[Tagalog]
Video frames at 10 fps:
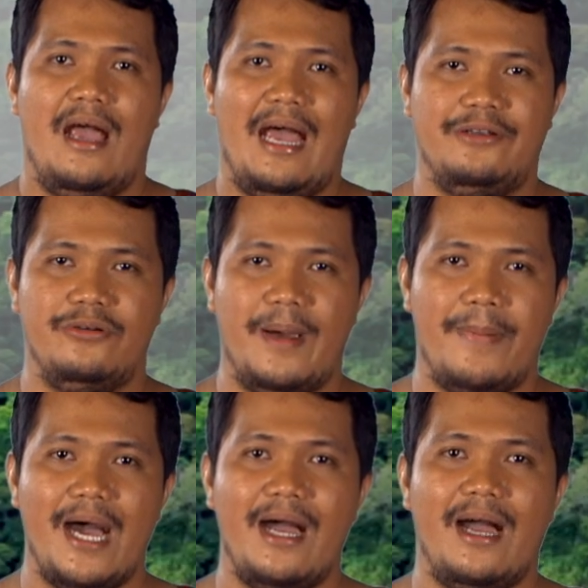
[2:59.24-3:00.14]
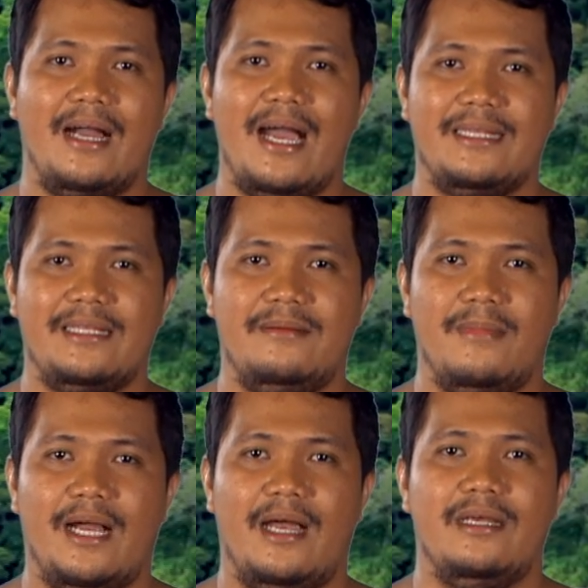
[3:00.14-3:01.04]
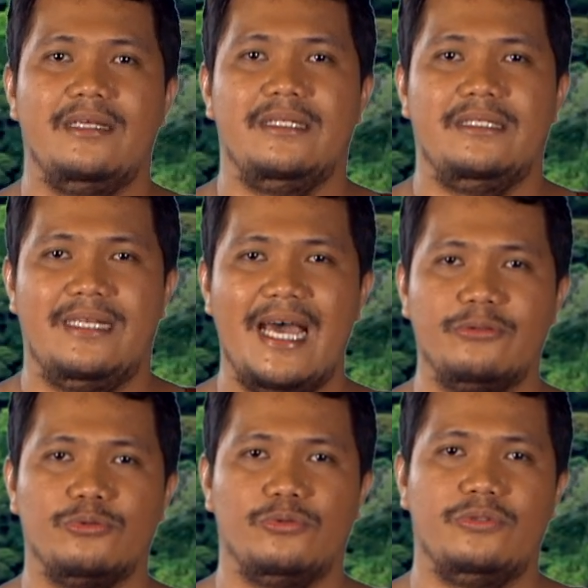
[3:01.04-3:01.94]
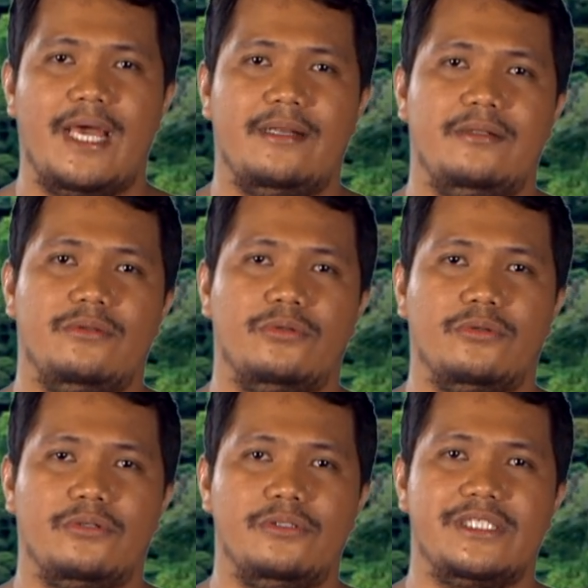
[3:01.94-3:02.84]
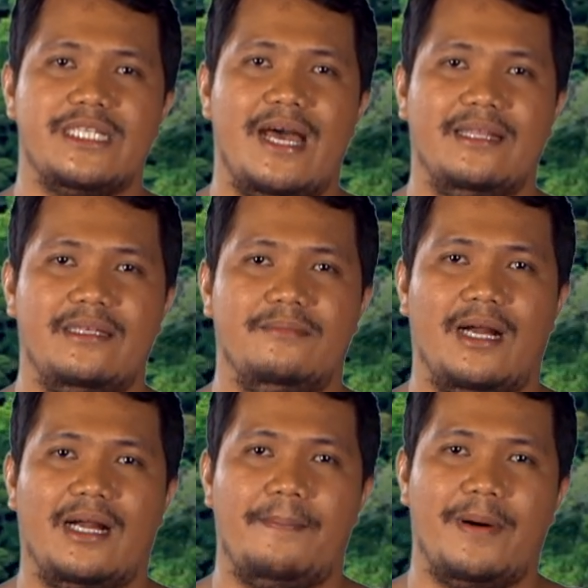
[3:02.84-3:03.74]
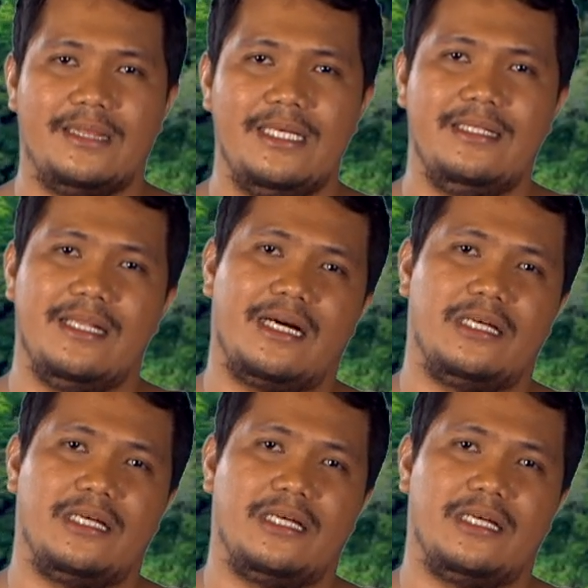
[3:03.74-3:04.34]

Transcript: Ano na ba ang ating mga natutunan tungkol sa ating mga kapatid na